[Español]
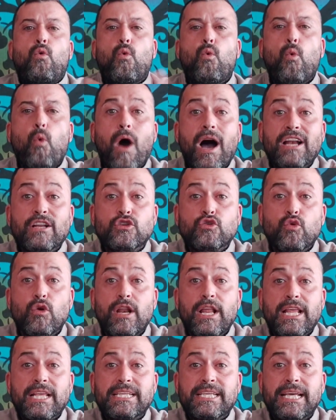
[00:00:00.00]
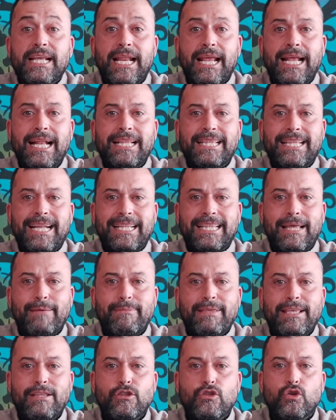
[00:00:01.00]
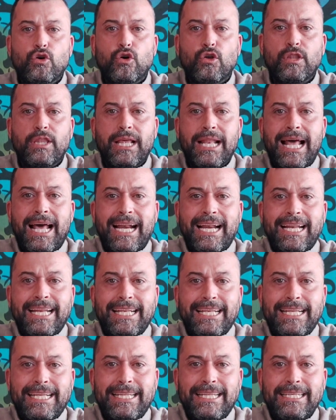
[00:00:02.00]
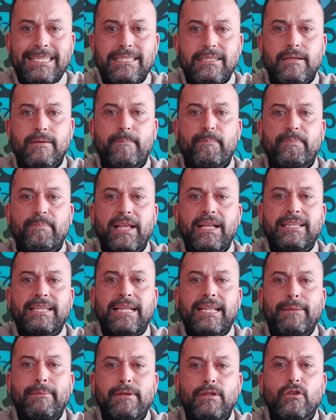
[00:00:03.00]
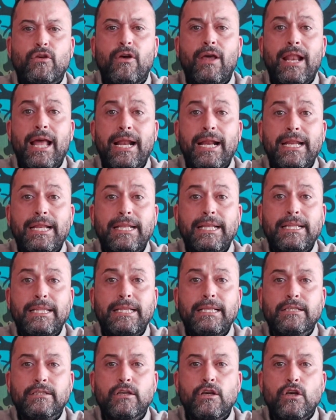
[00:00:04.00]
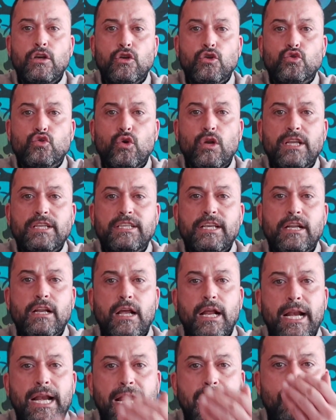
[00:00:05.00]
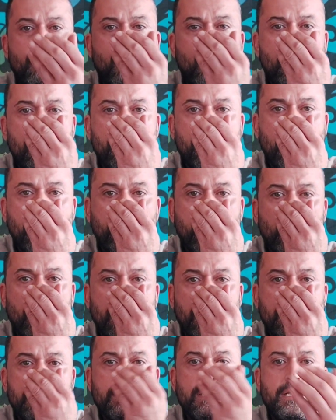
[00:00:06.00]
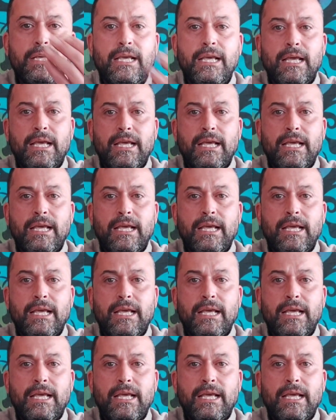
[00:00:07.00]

¿Cuál suele ser el tratamiento de la rinitis? El tratamiento de la rinitis suele ser nebulizaciones,